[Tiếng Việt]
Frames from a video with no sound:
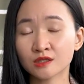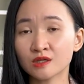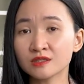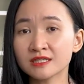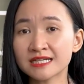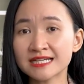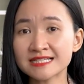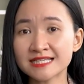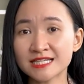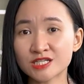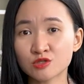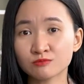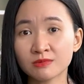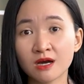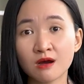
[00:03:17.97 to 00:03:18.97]
có những cái gì
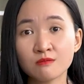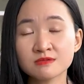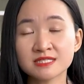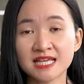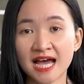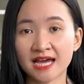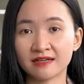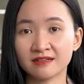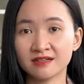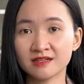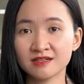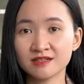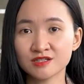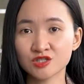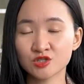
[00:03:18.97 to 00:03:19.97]
chúng ta không xài
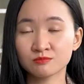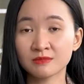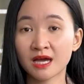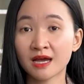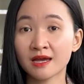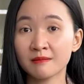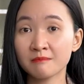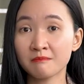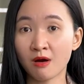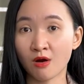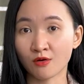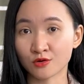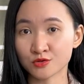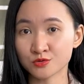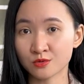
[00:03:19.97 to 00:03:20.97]
nữa chúng ta hãy
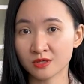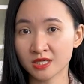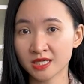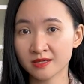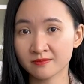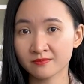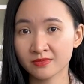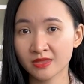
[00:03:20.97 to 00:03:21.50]
bỏ nó xuống đi